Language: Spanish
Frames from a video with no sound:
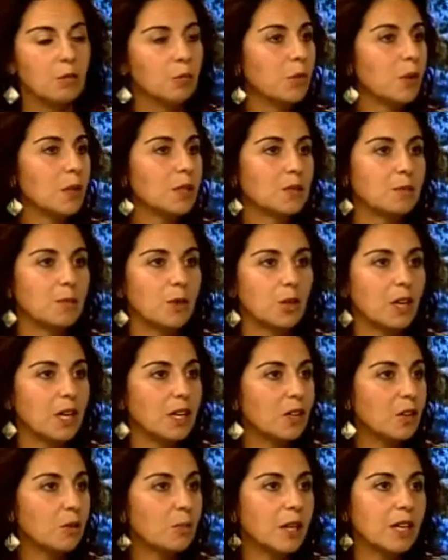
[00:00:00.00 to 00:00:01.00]
pues me
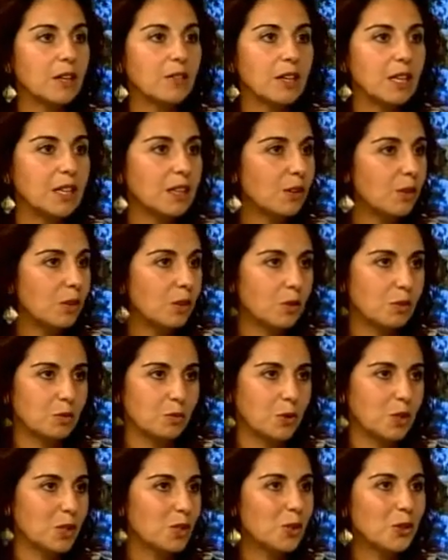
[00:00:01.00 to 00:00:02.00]
organizo para que vean todos.
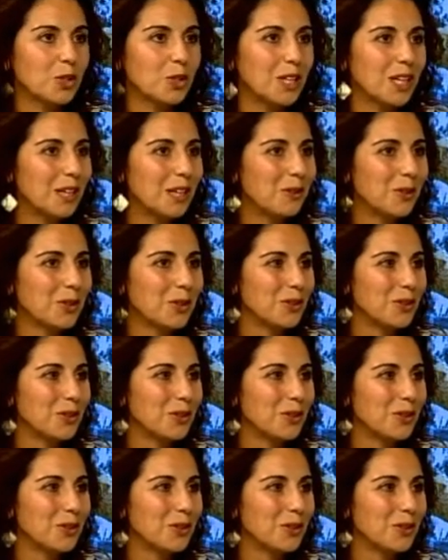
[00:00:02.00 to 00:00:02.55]
Por eso no llegamos